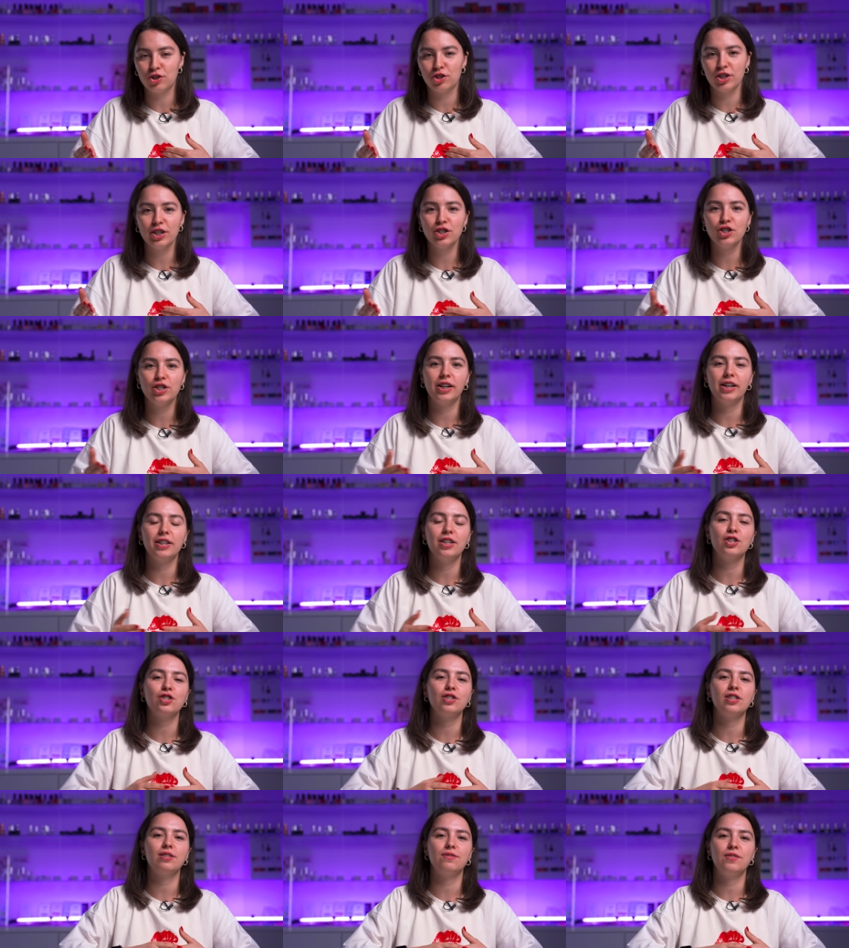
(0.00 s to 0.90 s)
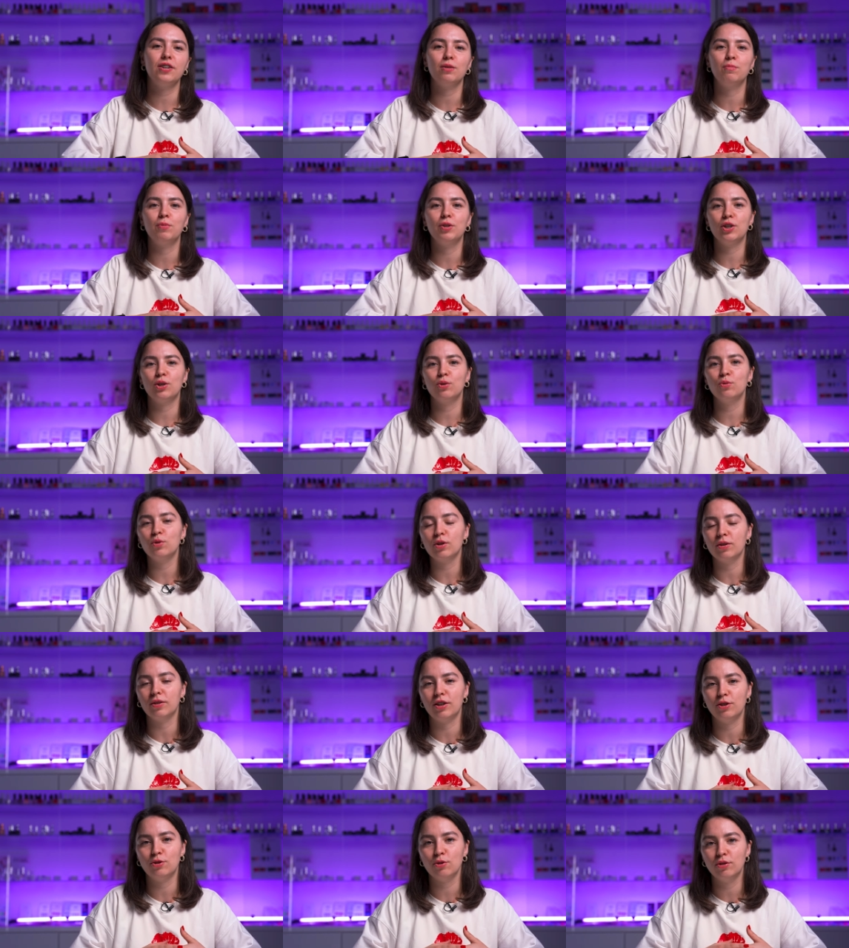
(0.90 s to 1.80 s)
Сейчас же, конечно, сфера маникюра
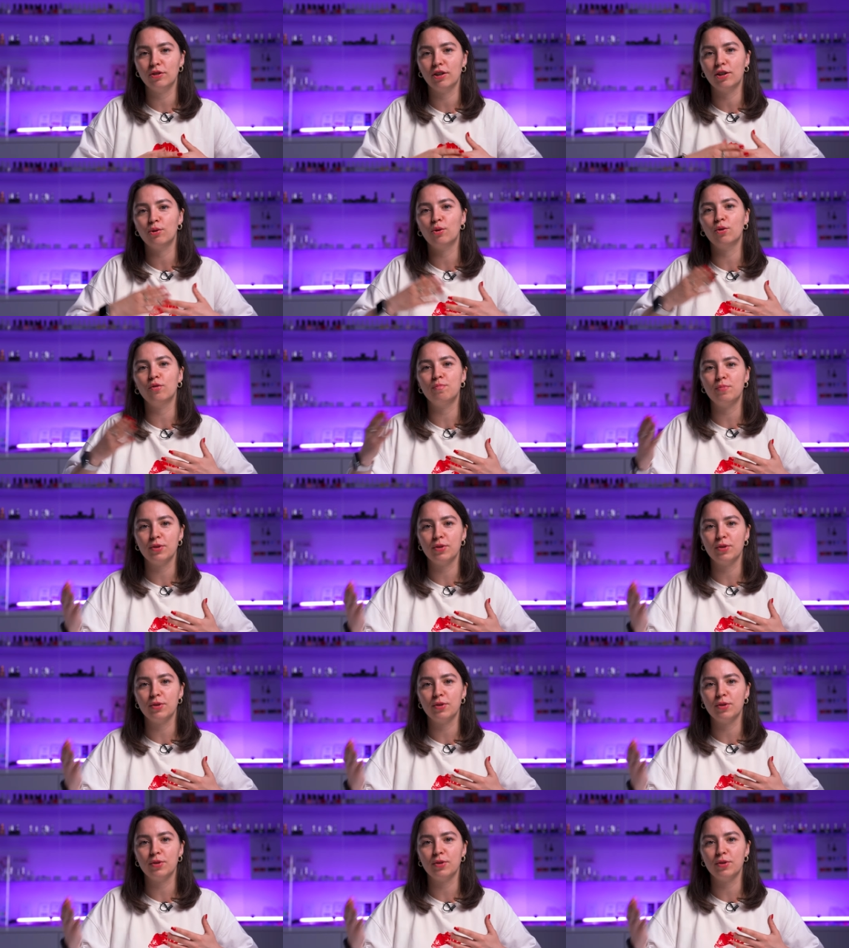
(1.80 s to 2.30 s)
маникюра идет далеко